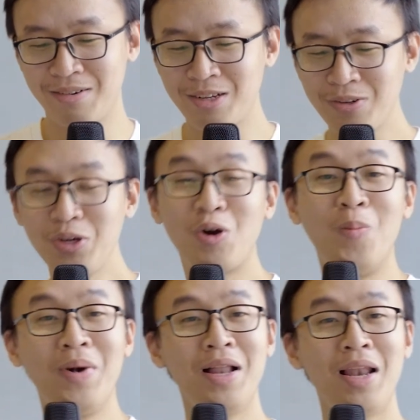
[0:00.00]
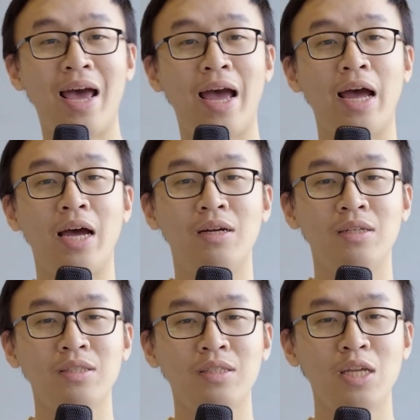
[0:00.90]
cuối cùng á, là
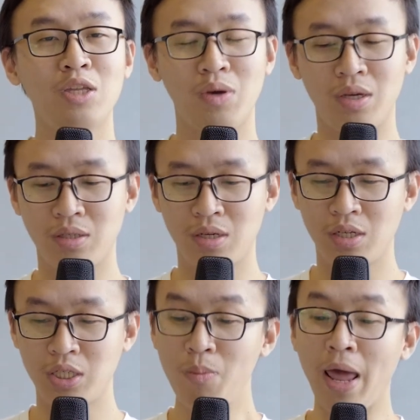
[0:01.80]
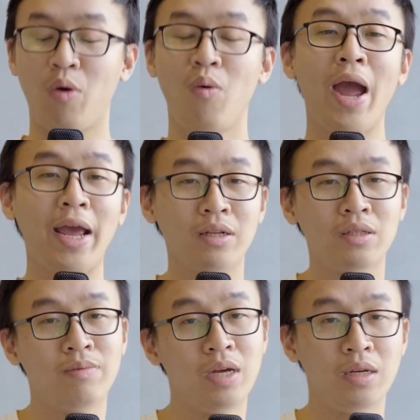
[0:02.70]
cái chuyện sống lạc quan
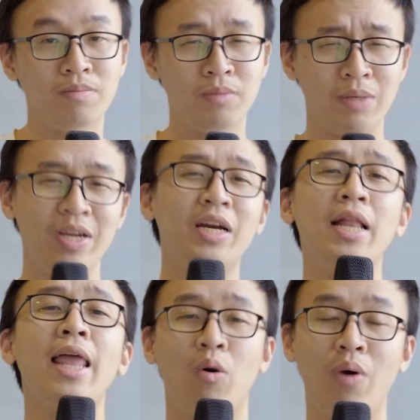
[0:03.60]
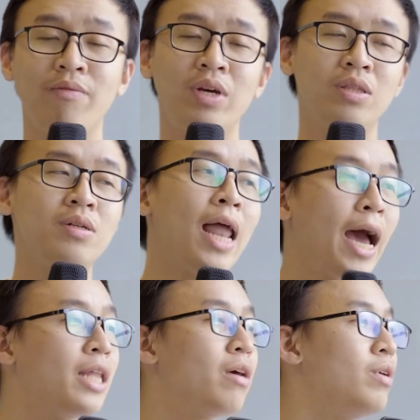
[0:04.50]
về mình phải nghĩ lạc quan về tương
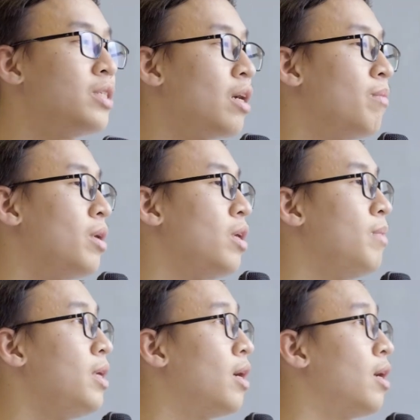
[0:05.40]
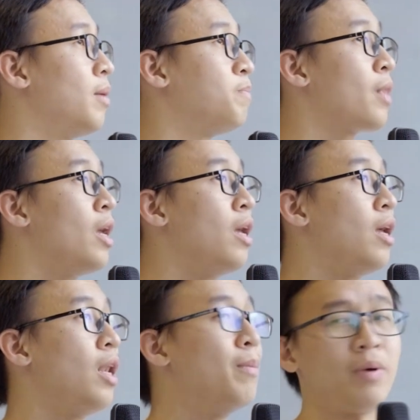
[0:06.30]
lai tại vì sao bởi vì bây giờ
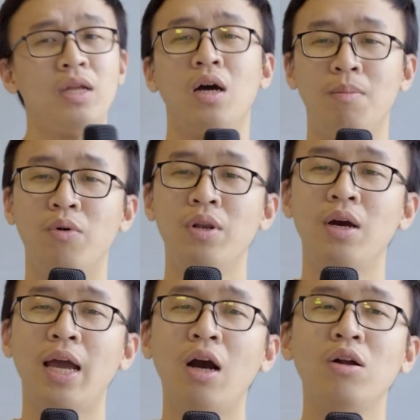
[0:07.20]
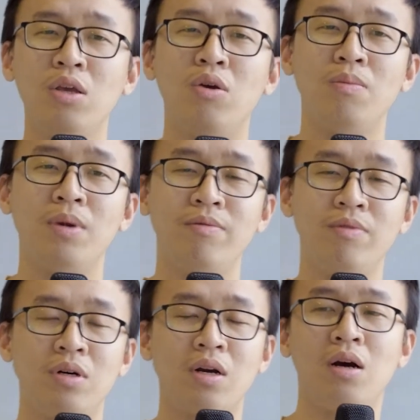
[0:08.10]
là một cái thời buổi nó khá khó chịu mình
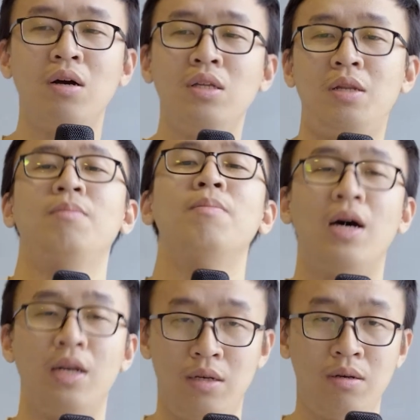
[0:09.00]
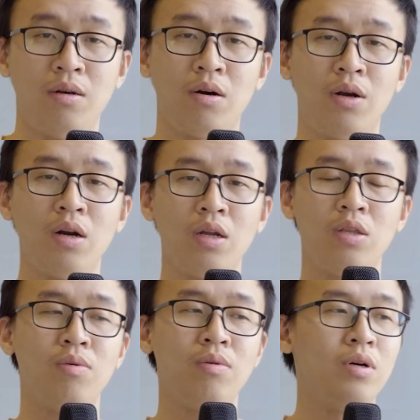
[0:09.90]
vừa có dịch bệnh rồi rất là
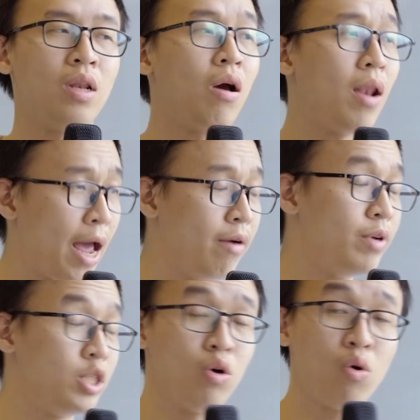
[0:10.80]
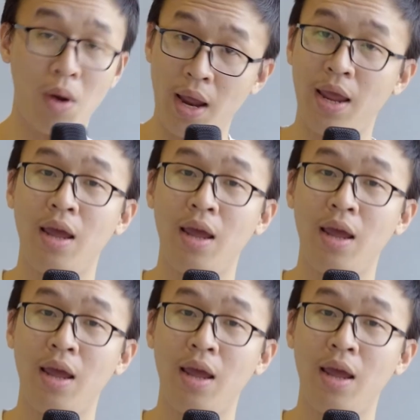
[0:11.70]
nhiều người lo lắng về sức khỏe